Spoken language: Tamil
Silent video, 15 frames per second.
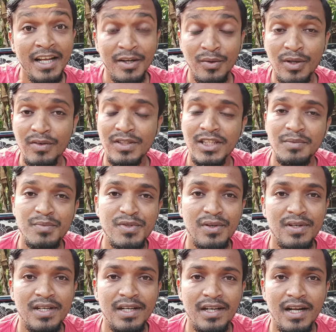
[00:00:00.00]
இன்னொரு விஷயம்
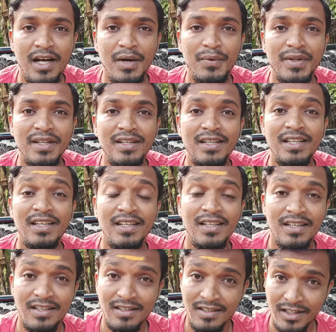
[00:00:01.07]
சொல்கிறேன் நான் வந்து
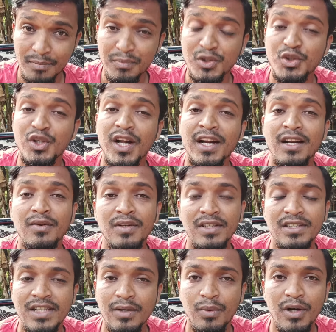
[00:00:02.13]
நம்ம சேனல்
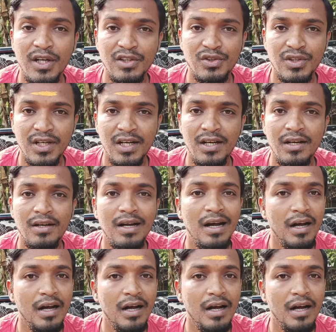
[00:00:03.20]
வந்து செல்வா டெக் சேனல்